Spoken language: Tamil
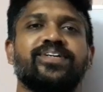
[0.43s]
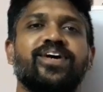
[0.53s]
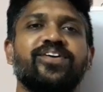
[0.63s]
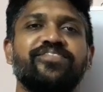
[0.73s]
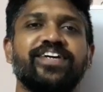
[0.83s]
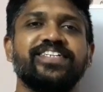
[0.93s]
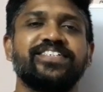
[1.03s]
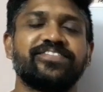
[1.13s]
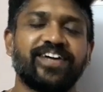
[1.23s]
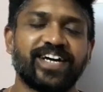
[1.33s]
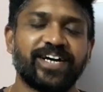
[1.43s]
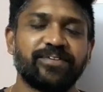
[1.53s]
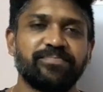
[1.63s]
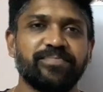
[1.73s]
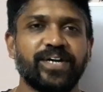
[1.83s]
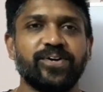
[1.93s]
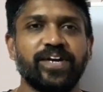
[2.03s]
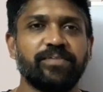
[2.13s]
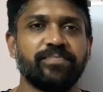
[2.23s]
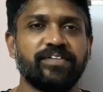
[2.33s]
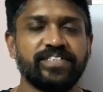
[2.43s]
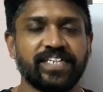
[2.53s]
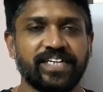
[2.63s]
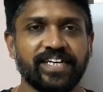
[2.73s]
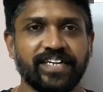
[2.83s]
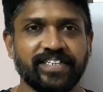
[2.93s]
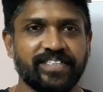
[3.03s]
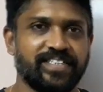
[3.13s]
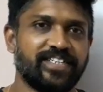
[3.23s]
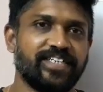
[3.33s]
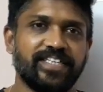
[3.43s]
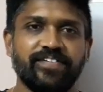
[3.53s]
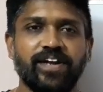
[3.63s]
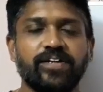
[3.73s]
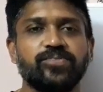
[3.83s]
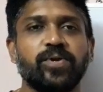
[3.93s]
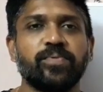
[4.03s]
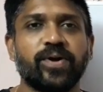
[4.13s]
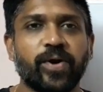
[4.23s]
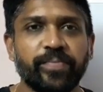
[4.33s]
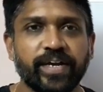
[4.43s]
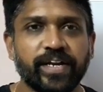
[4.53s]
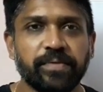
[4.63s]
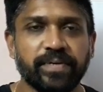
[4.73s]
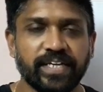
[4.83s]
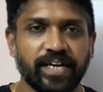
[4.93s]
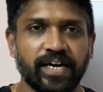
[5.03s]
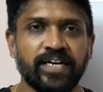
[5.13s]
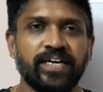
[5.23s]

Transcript: ஹலோ ஃப்ரெண்ட்ஸ் வணக்கம் என்னோட நேம் ரவிசங்கர் இந்த வீடியோவில் சொல்ல போகிற டாபிக் என்னென்னு பார்த்தீங்கன்னா